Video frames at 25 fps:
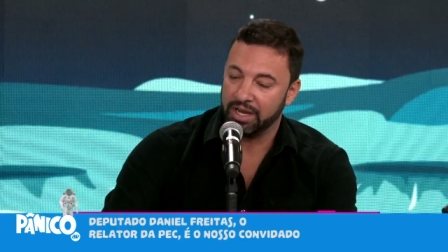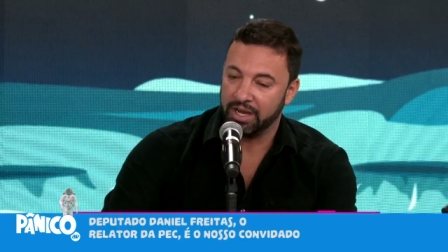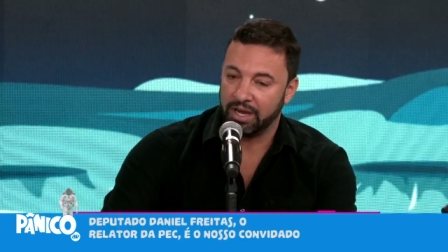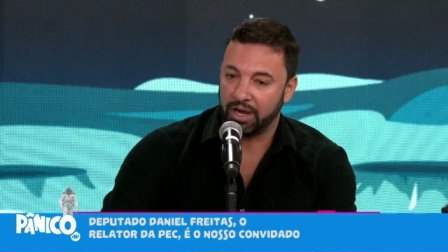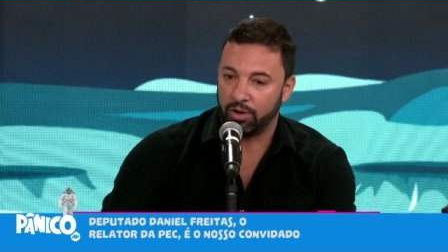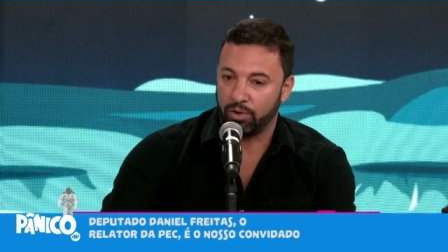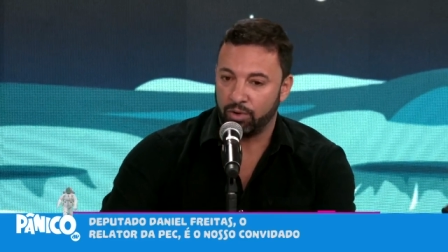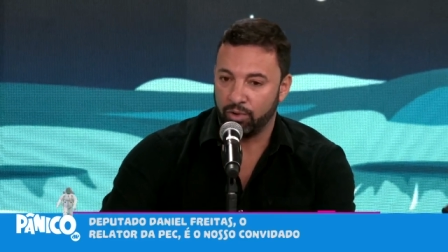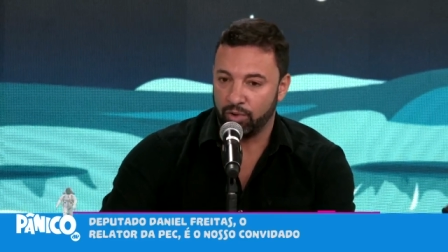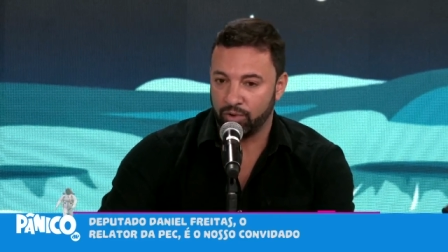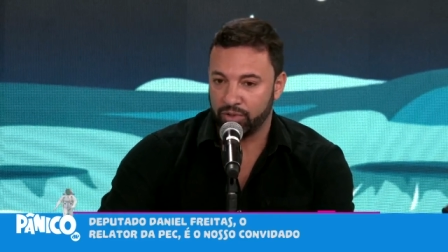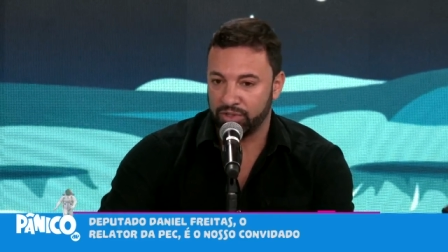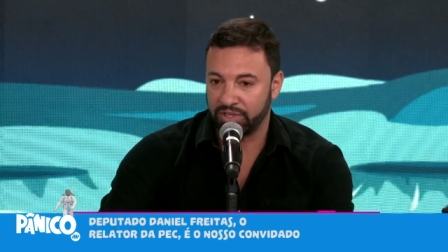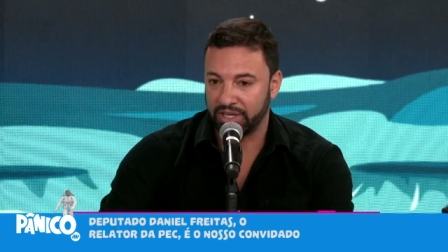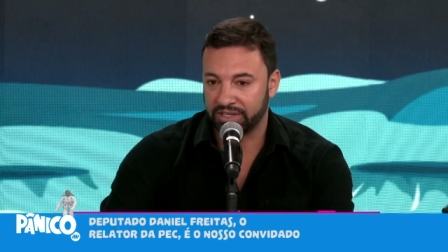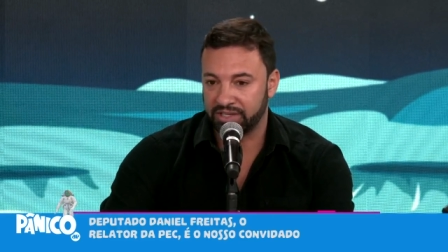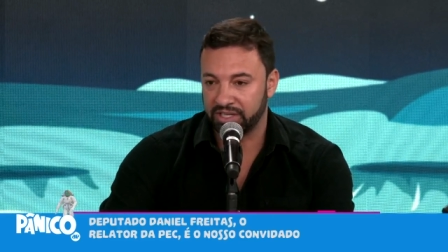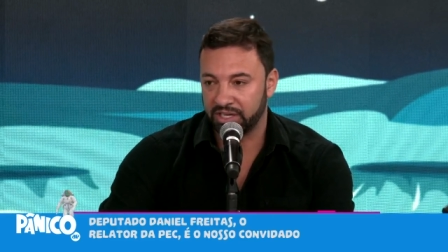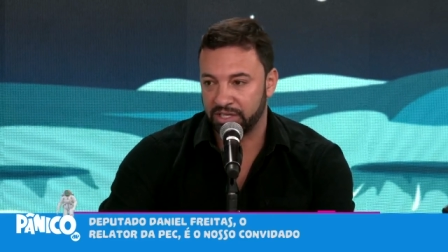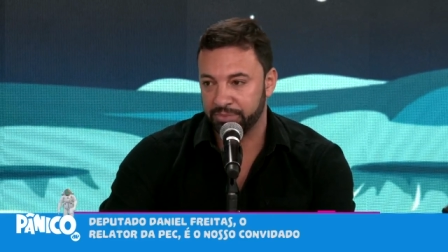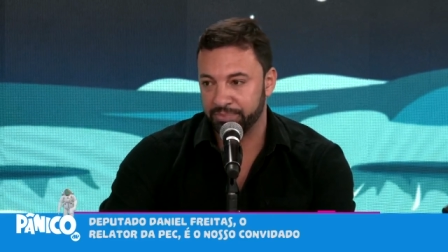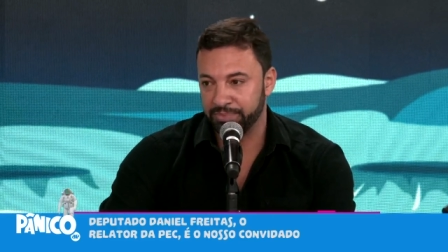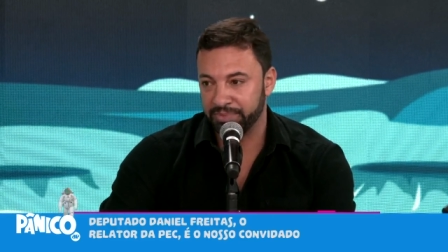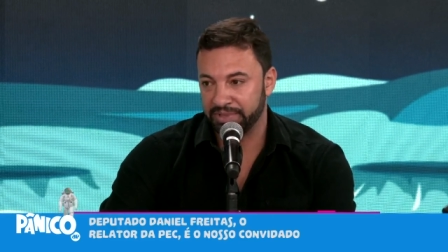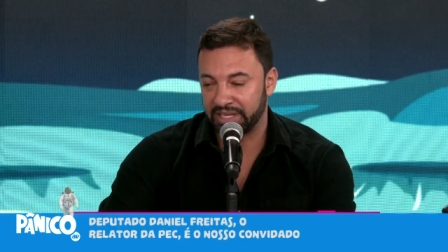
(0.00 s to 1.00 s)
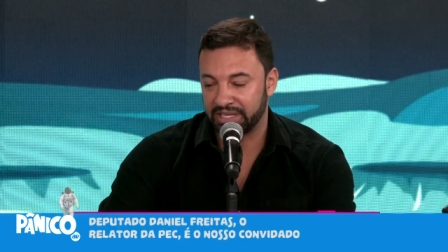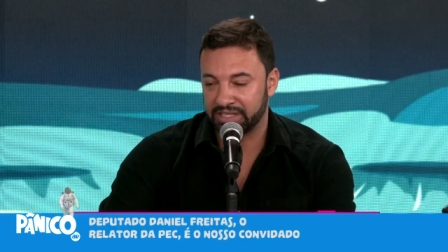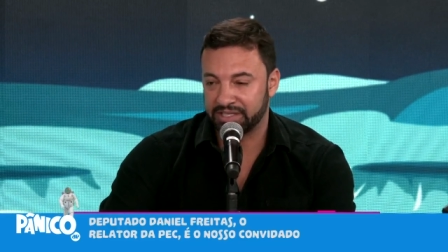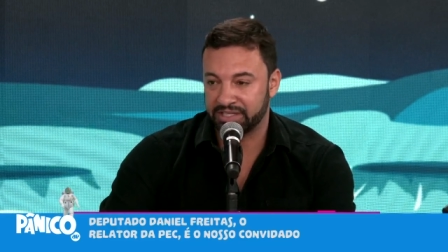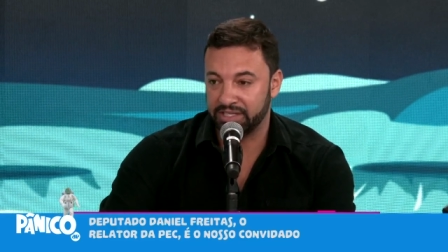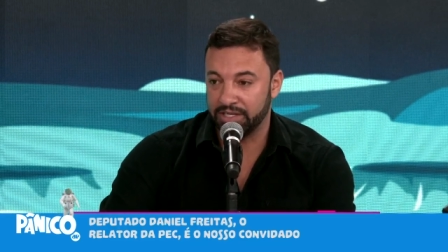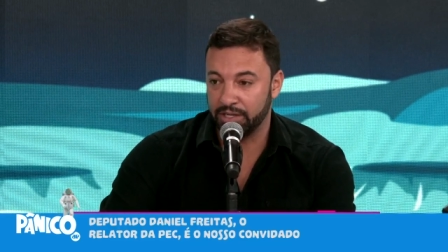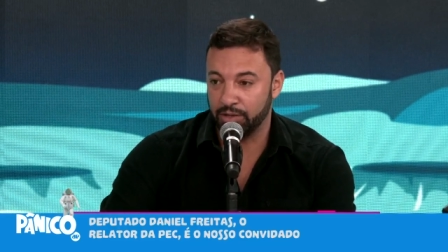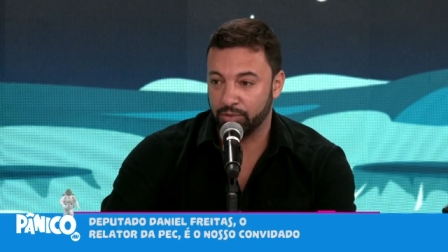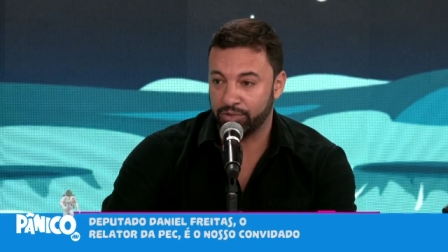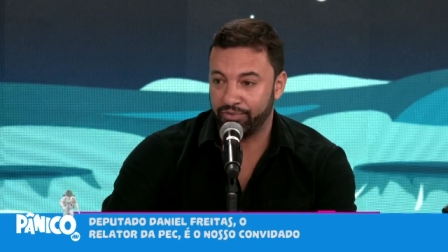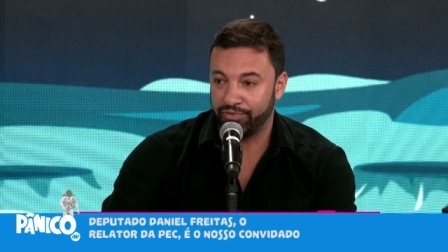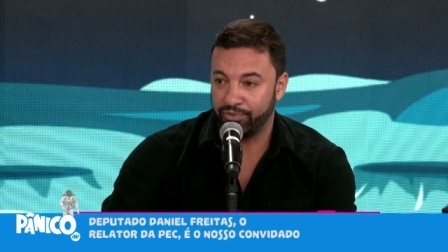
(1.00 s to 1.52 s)
ao longo da
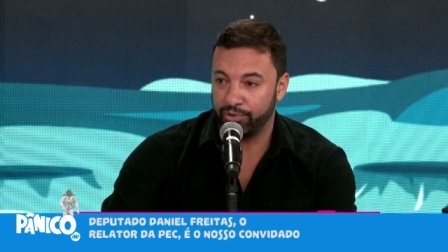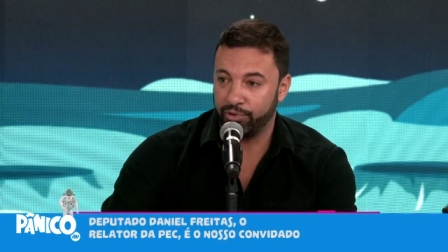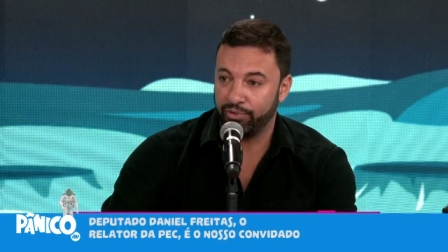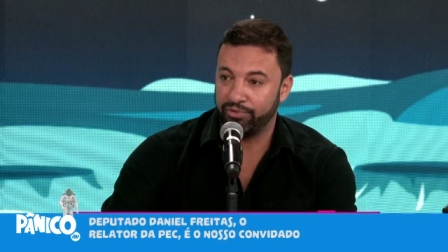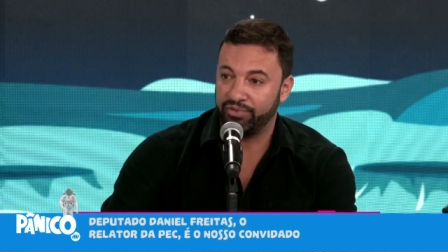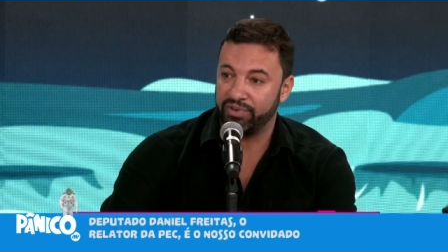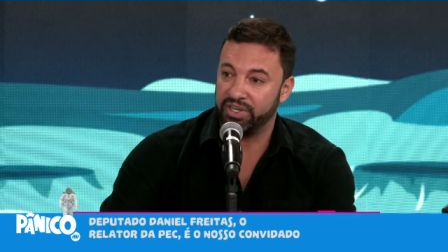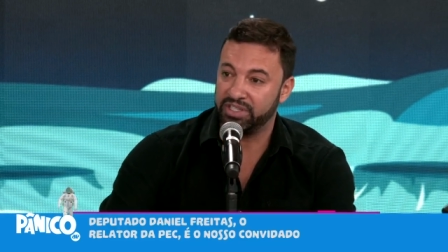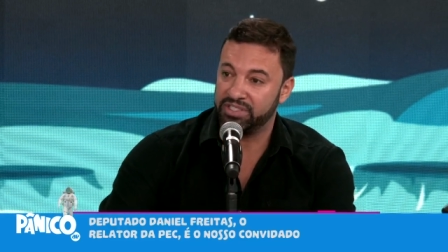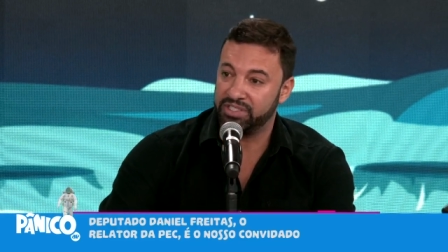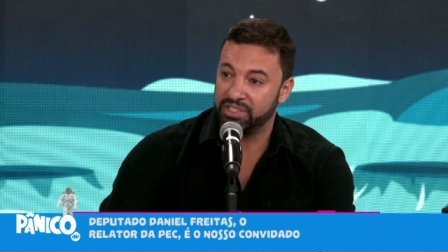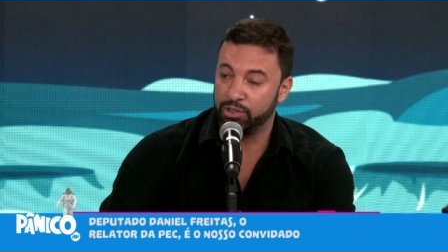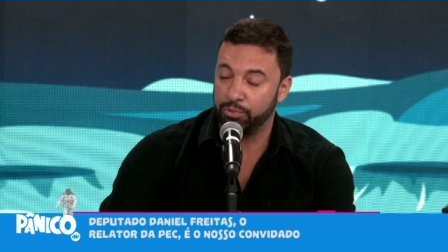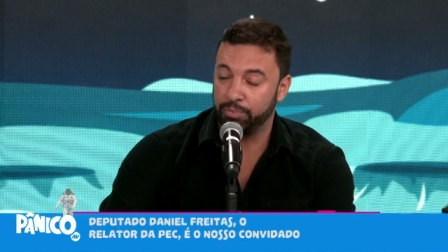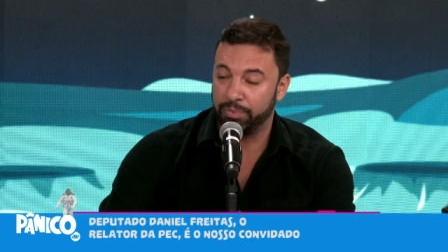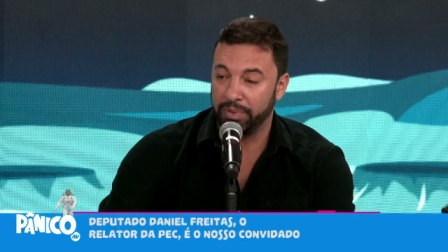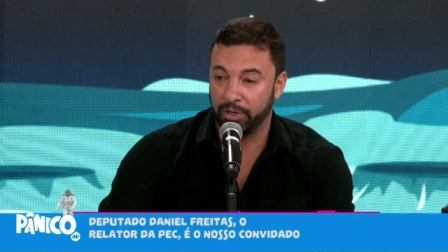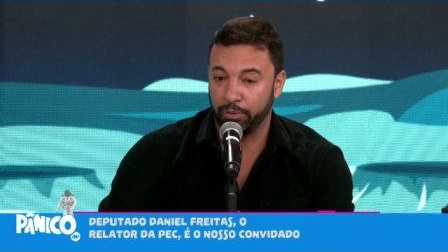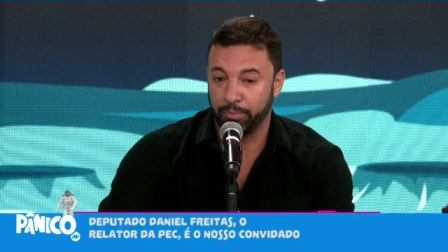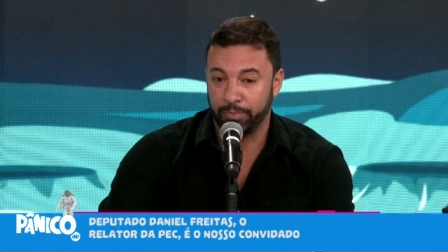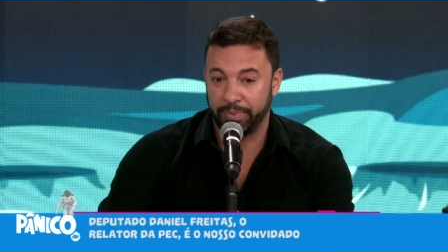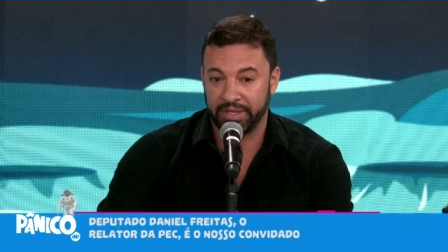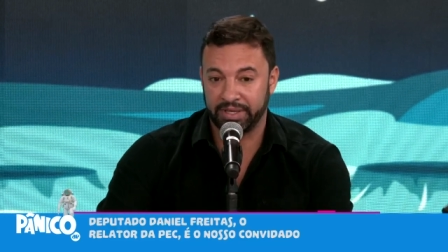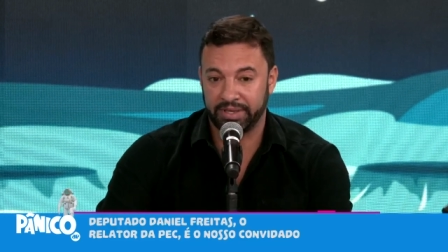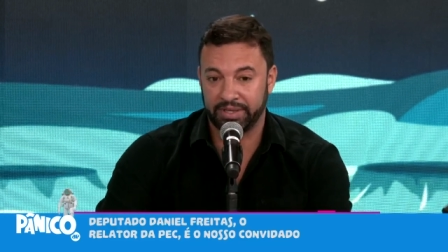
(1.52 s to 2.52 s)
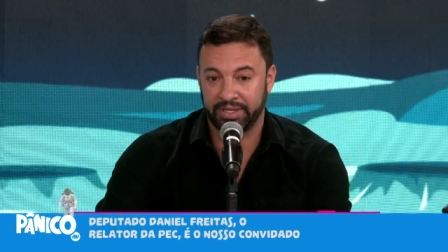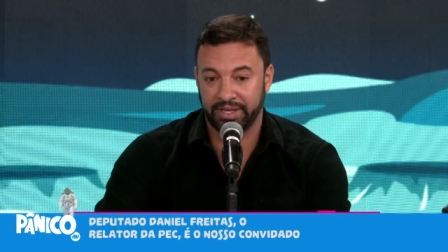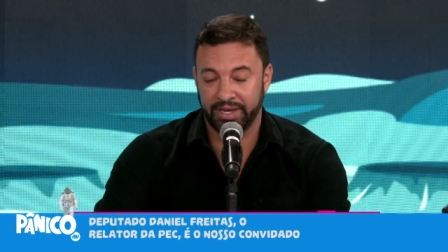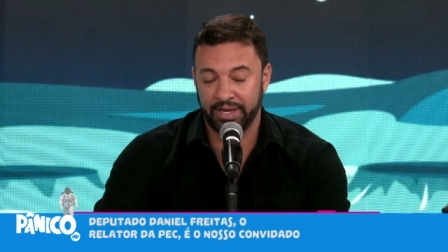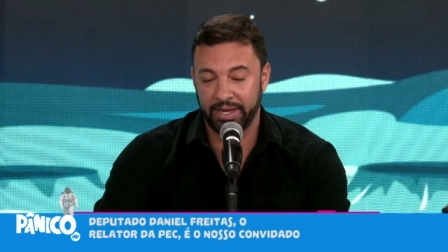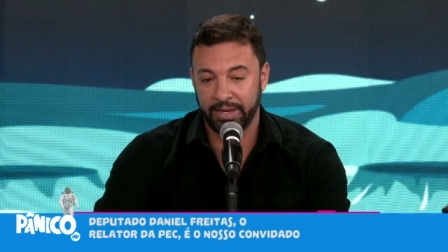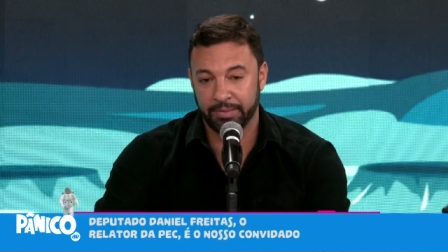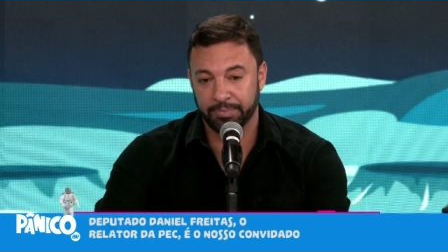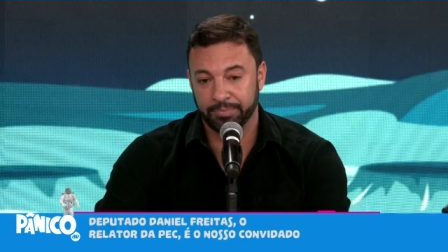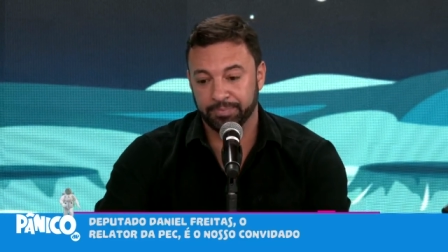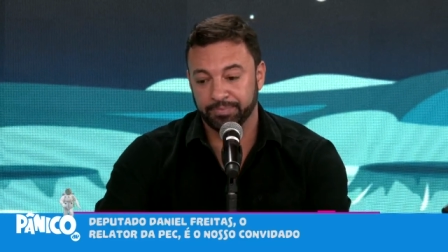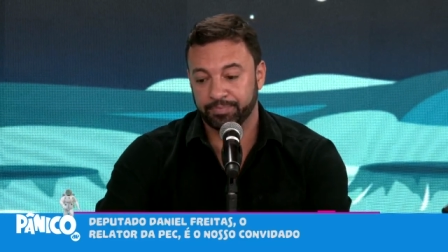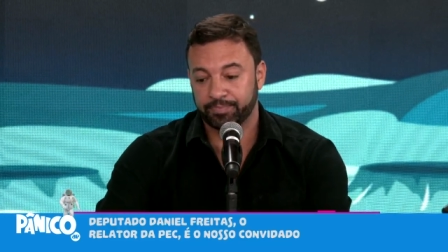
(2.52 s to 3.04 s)
tramitação, que foi oferecido pelo
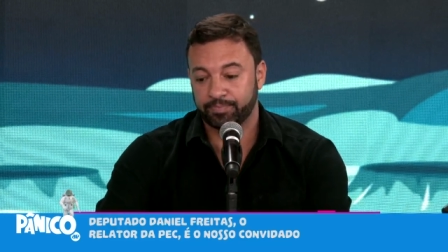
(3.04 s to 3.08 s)
PT,